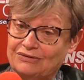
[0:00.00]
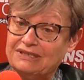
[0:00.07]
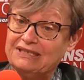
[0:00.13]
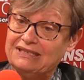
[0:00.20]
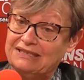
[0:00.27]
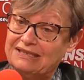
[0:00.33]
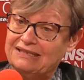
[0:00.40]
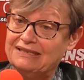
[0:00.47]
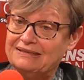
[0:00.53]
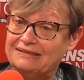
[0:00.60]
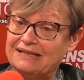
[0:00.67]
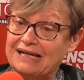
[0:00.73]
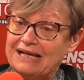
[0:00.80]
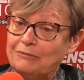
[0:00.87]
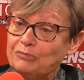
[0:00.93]
qui est
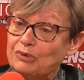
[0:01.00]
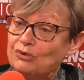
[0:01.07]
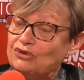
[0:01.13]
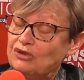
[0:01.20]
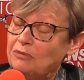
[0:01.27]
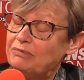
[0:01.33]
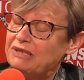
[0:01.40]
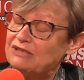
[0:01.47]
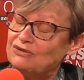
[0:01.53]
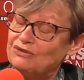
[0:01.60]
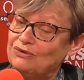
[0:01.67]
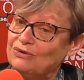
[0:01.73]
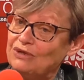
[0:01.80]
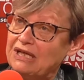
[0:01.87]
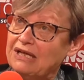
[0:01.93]
important parce
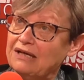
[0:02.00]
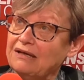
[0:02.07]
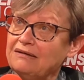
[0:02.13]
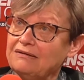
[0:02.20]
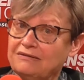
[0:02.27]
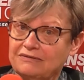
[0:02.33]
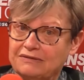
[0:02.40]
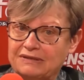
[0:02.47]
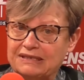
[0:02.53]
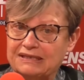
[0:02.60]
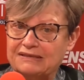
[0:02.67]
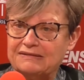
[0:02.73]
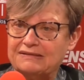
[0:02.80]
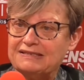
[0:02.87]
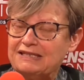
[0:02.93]
que
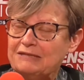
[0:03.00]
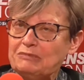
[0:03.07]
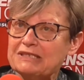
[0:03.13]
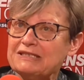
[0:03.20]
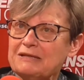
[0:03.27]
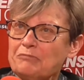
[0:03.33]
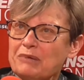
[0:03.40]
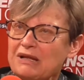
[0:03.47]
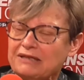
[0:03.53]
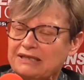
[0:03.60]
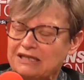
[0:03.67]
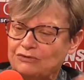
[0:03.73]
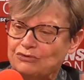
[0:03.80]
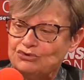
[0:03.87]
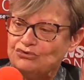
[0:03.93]
c'est pas
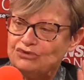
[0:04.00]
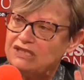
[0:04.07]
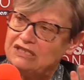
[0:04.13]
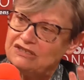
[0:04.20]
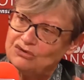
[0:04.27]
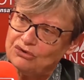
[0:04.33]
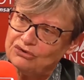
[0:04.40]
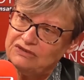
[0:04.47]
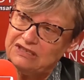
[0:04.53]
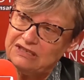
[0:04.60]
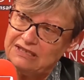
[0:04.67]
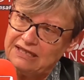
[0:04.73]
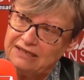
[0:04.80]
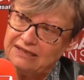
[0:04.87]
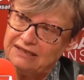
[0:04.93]
quelque chose qui est
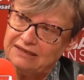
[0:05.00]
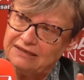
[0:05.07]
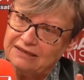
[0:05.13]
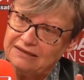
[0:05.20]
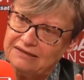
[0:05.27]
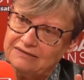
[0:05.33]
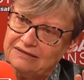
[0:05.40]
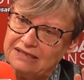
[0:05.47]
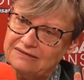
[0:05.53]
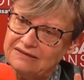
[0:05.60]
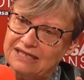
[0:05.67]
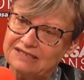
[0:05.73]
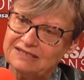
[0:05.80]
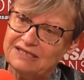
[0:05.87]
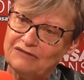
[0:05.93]
sorti d'un
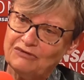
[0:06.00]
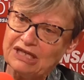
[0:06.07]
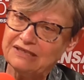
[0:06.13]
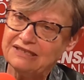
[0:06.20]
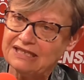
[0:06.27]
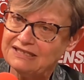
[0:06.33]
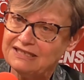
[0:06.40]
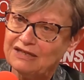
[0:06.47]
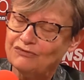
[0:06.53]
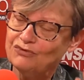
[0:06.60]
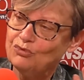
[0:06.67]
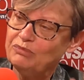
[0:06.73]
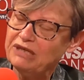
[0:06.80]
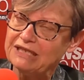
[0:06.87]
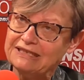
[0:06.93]

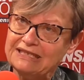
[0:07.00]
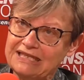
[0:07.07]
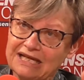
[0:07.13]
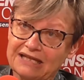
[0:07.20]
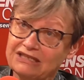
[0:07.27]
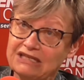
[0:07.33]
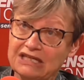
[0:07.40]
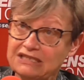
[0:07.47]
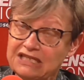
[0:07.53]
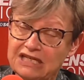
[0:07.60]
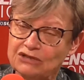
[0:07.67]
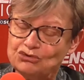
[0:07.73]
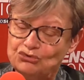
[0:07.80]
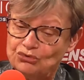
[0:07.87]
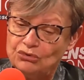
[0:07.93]
cerveau bernéien qui a dit
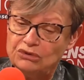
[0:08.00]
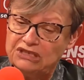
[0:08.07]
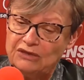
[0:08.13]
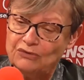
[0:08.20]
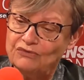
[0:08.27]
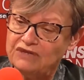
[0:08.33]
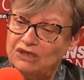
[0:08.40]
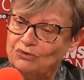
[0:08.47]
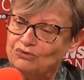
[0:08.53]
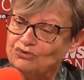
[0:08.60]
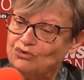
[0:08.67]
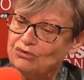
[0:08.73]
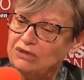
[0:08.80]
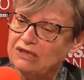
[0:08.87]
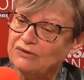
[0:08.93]
un jour, oh, tiens, on va
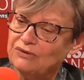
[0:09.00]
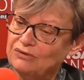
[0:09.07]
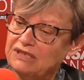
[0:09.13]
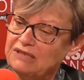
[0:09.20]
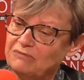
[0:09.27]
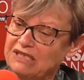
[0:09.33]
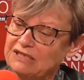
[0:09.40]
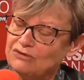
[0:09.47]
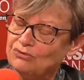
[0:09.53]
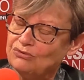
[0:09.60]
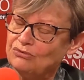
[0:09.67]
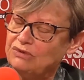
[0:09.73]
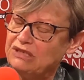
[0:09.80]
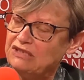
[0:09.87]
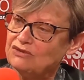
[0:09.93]
construire euh, des
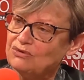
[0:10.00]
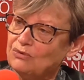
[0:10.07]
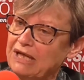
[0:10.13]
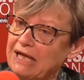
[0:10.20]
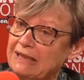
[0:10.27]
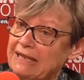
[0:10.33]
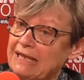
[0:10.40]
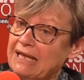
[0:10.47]
maisons qui sont là.